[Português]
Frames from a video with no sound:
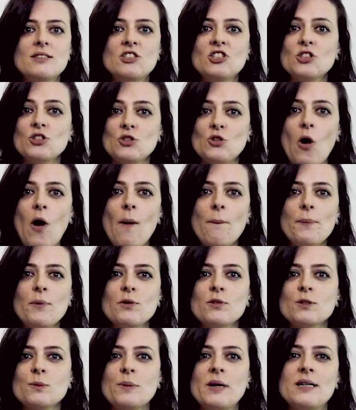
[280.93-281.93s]
de
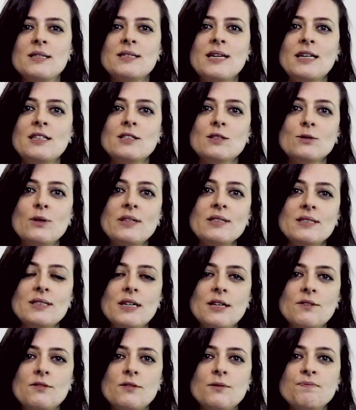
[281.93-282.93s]
tópicos presentes no
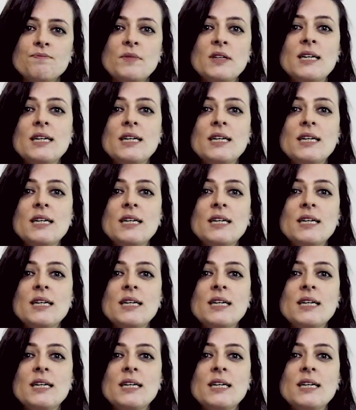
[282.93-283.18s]
acervo,